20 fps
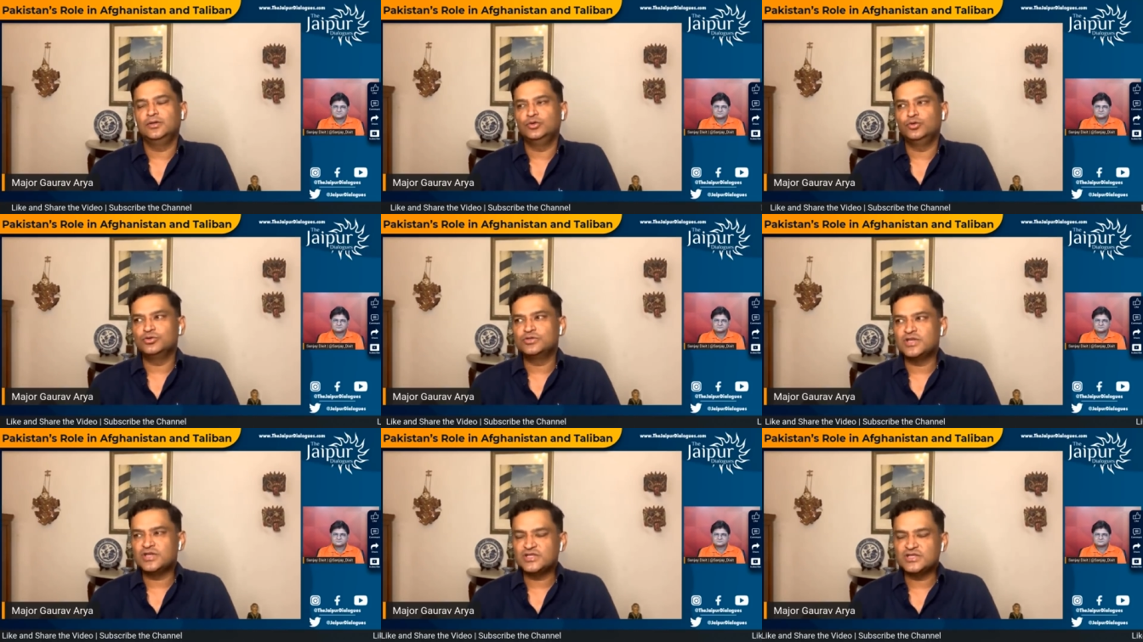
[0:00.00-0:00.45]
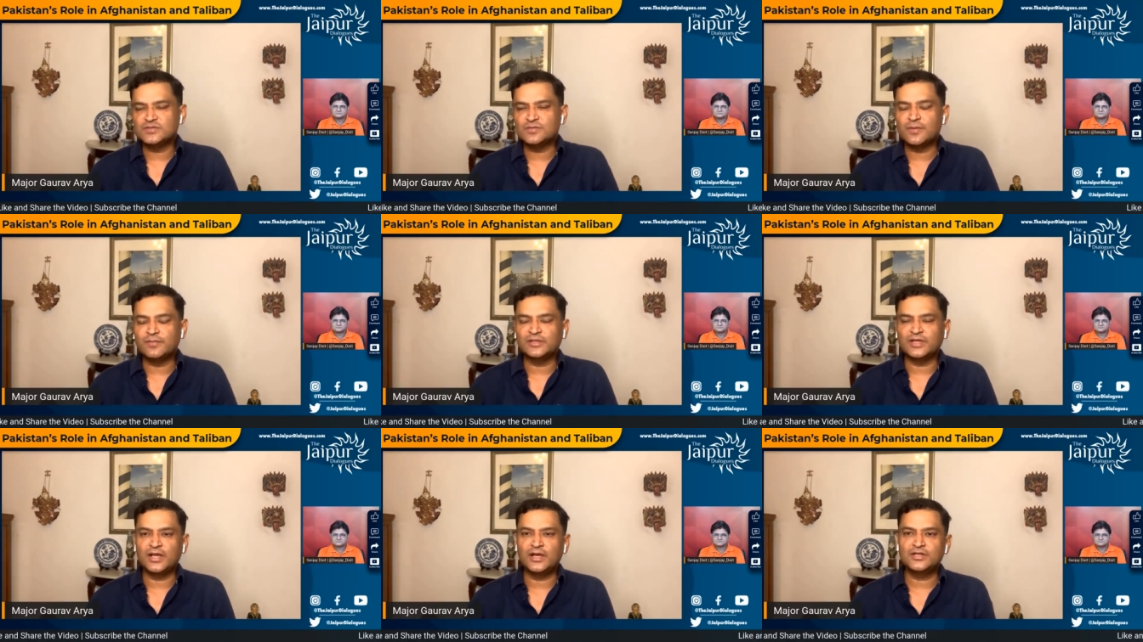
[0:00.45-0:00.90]
दूसरी चीज़
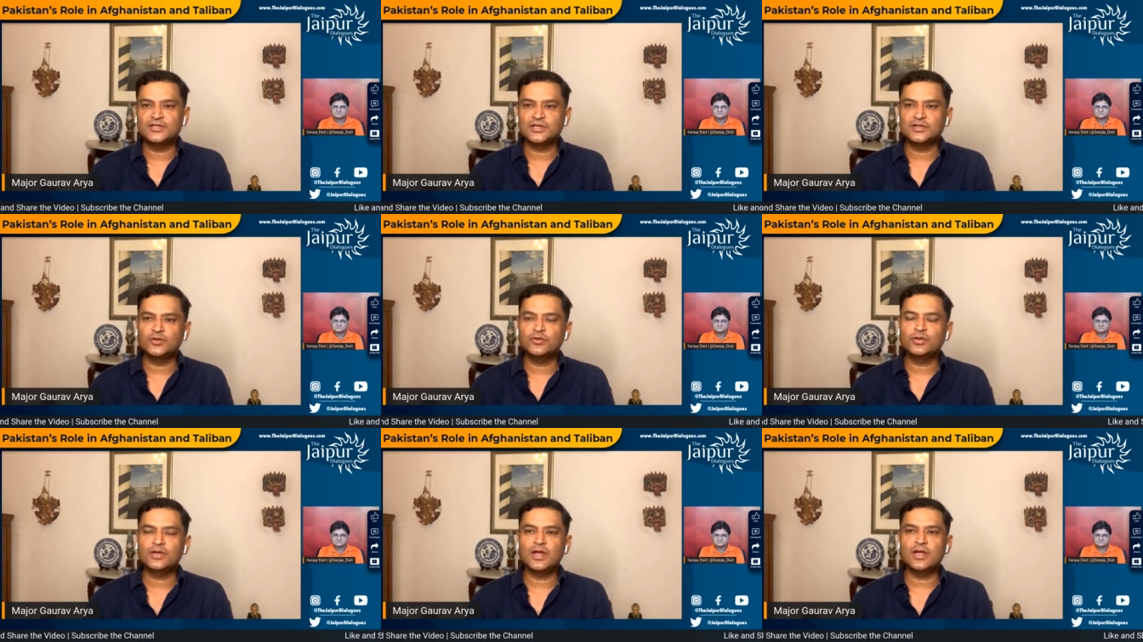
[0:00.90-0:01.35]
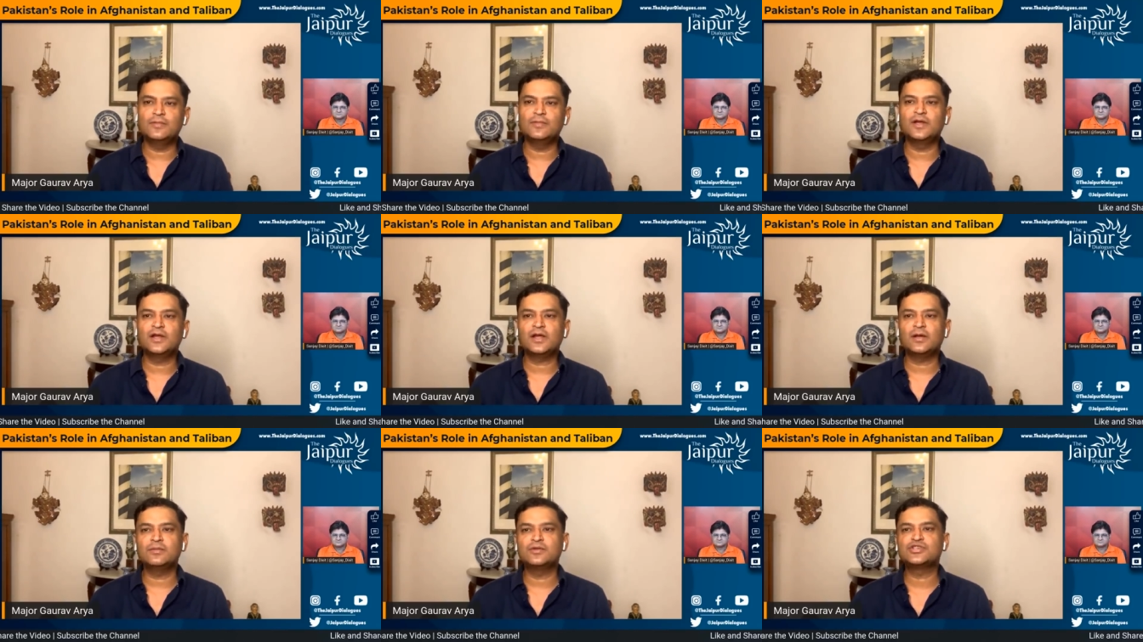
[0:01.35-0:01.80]
मैं बताना चाहता हूँ कि
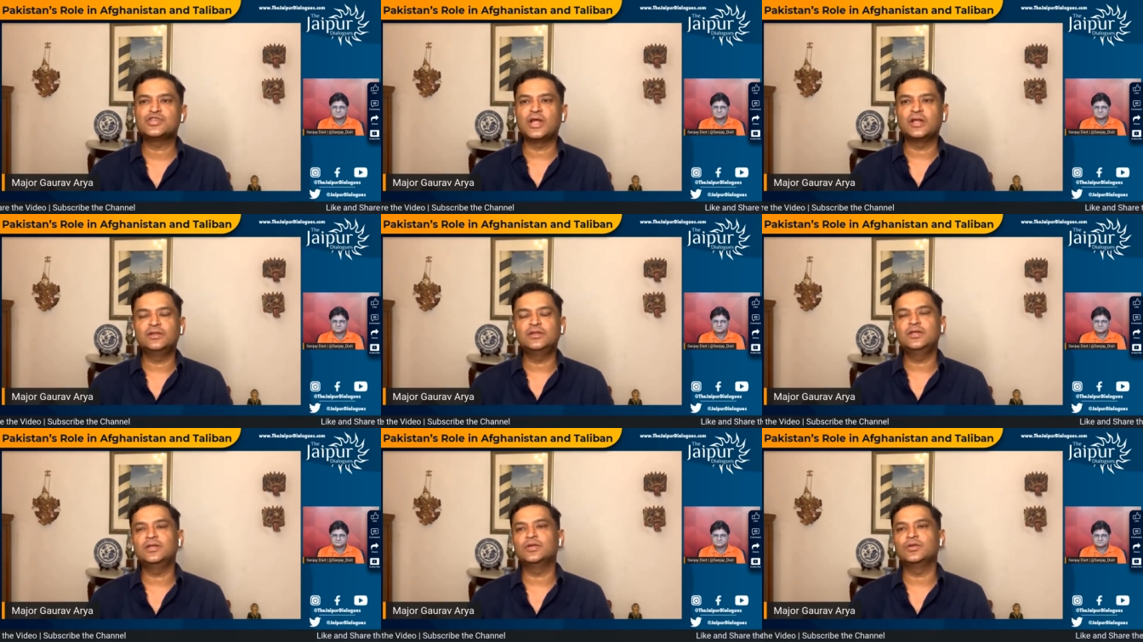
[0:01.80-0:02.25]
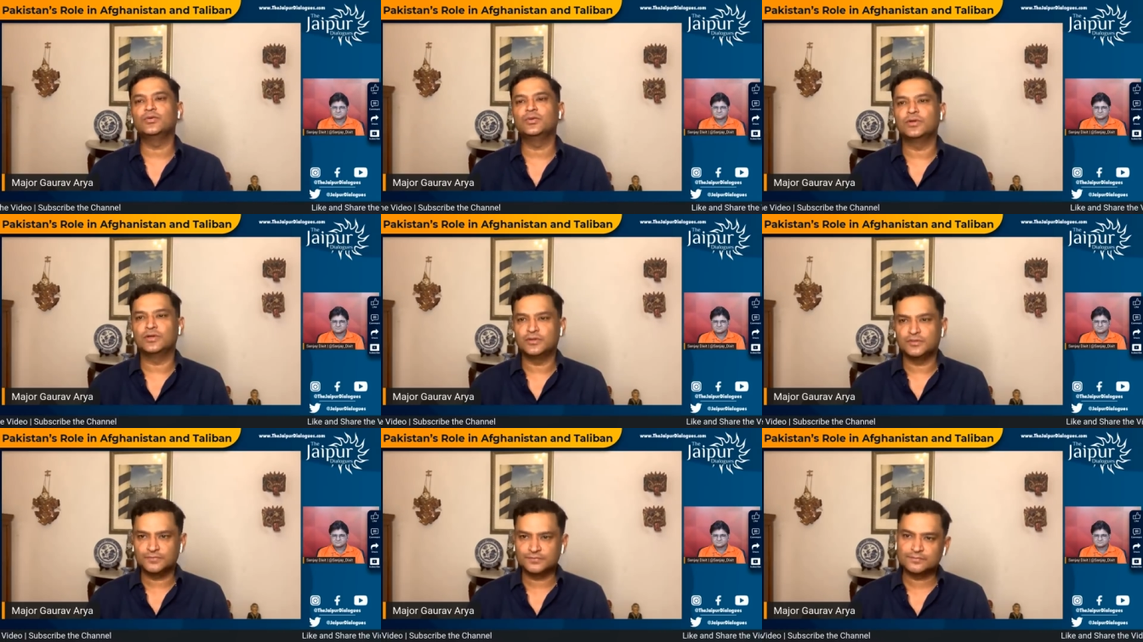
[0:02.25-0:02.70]
अमेरिका में शांति क्यों
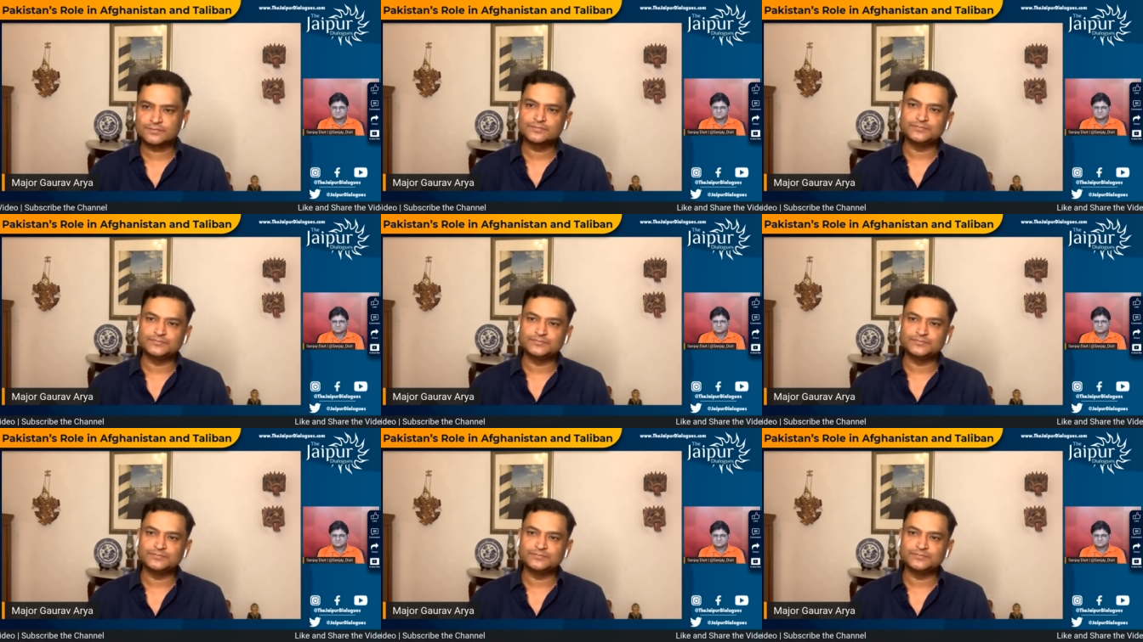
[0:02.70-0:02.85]
है